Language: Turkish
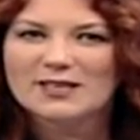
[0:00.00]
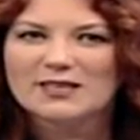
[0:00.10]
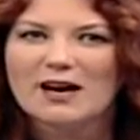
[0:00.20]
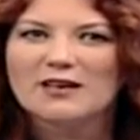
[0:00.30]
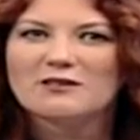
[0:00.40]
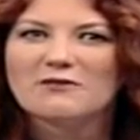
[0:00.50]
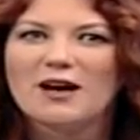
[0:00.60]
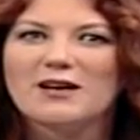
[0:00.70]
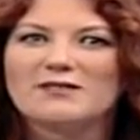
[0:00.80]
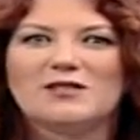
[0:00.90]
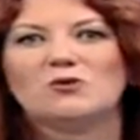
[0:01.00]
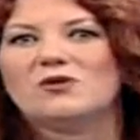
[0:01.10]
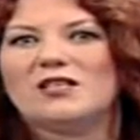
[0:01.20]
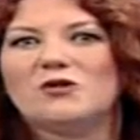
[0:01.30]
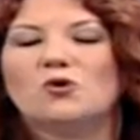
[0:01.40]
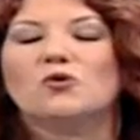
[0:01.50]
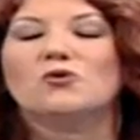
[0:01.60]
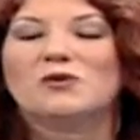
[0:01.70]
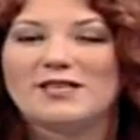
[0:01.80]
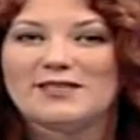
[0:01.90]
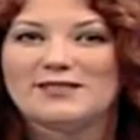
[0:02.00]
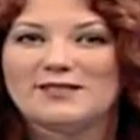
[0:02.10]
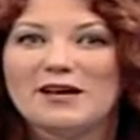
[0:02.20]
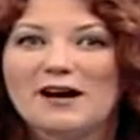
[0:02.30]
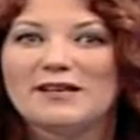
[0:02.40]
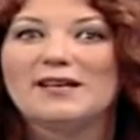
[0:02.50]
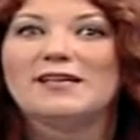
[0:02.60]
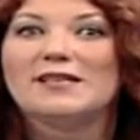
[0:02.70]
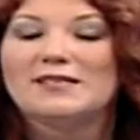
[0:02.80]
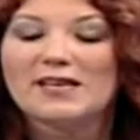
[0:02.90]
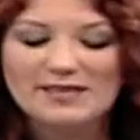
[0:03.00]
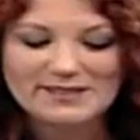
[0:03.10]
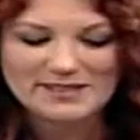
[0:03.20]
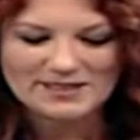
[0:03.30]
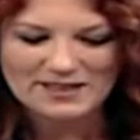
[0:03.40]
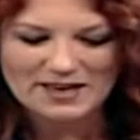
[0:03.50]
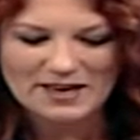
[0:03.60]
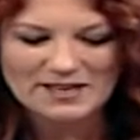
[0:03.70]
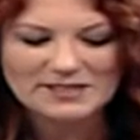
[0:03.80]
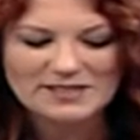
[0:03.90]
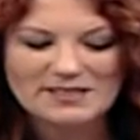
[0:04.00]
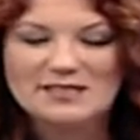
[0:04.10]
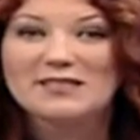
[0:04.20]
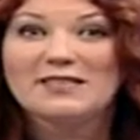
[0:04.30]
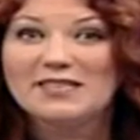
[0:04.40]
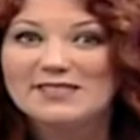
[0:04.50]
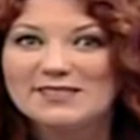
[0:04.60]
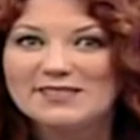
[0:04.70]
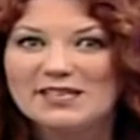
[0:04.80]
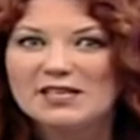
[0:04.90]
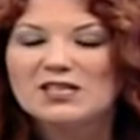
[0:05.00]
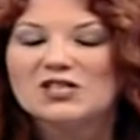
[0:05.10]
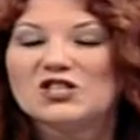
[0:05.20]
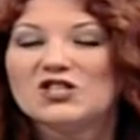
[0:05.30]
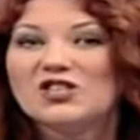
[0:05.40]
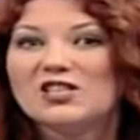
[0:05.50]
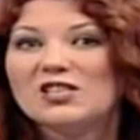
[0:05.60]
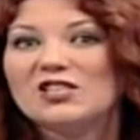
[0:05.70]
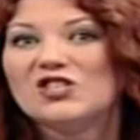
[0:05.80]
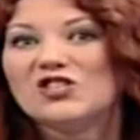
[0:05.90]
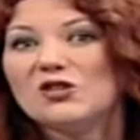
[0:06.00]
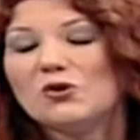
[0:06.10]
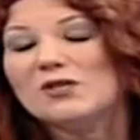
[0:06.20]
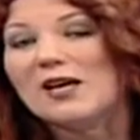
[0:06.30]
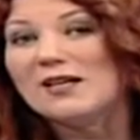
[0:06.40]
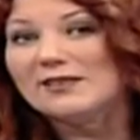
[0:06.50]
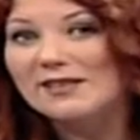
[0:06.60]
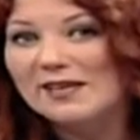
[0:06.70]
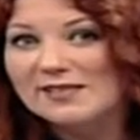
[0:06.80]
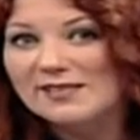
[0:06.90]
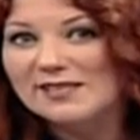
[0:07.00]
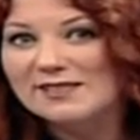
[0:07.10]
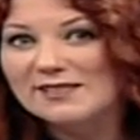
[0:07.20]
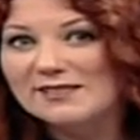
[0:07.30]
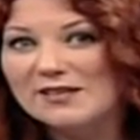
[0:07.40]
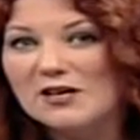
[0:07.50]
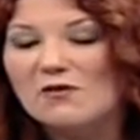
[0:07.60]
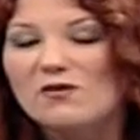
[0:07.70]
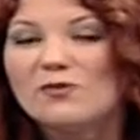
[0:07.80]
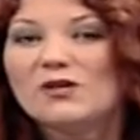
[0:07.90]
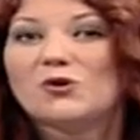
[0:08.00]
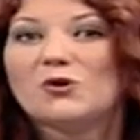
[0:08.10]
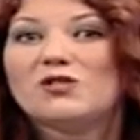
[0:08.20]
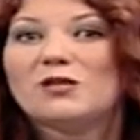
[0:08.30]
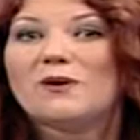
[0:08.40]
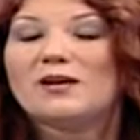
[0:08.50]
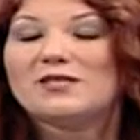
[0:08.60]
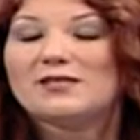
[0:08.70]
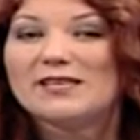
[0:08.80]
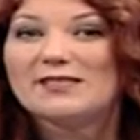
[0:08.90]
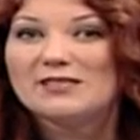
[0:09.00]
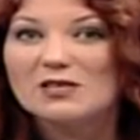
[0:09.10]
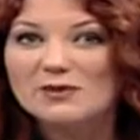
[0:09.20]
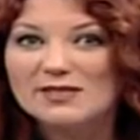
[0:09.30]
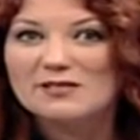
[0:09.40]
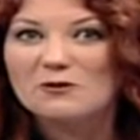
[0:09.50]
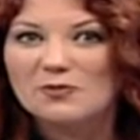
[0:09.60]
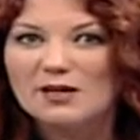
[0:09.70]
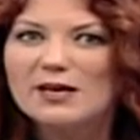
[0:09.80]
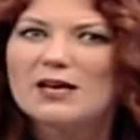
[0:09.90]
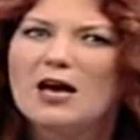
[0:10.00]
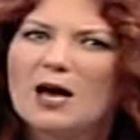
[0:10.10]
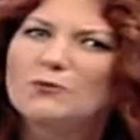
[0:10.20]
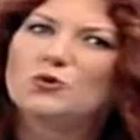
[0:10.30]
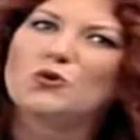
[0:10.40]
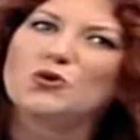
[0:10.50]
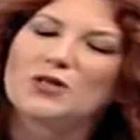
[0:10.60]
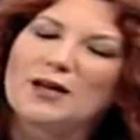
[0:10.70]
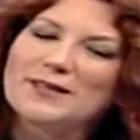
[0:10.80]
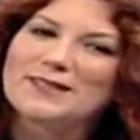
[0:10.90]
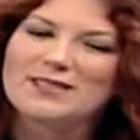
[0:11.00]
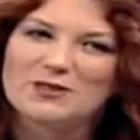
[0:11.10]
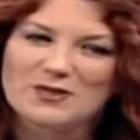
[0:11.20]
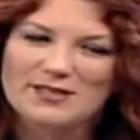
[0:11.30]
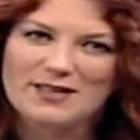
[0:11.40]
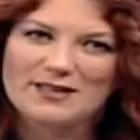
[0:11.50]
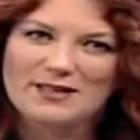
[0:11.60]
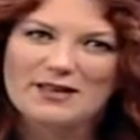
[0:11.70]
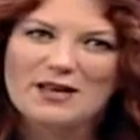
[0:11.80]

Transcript: kaygı ve anksiyete düzeyleri çok yüksektir. Yani genetik etkilidir kişinin kişilik özellikleri etkilidir ve biraz önce bahsettiğimiz gibi hem doğuştan getirmişsek